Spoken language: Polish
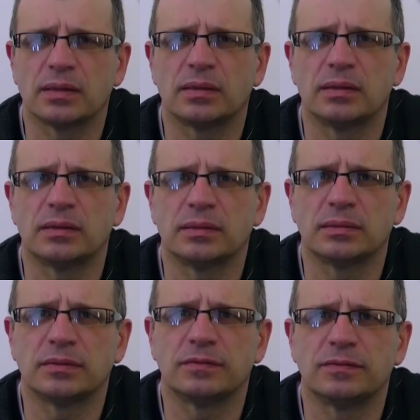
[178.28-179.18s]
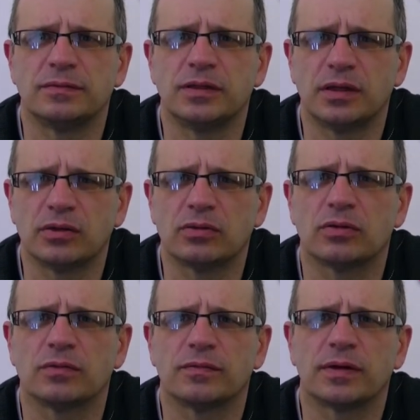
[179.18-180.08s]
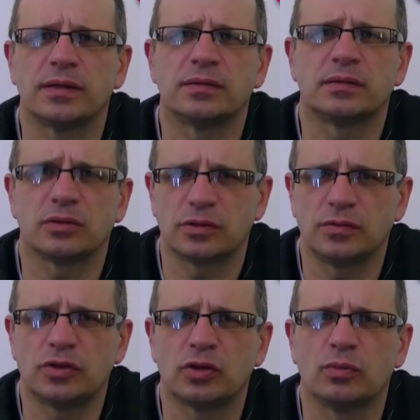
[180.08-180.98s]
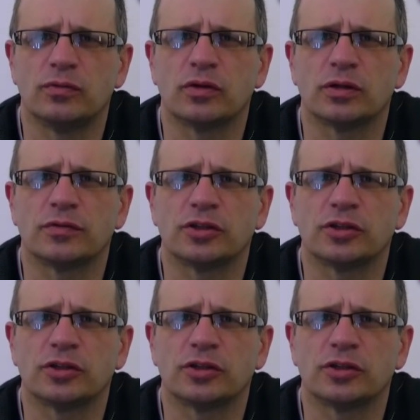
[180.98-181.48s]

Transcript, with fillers: y, wideokonferencje, oczywiście umówione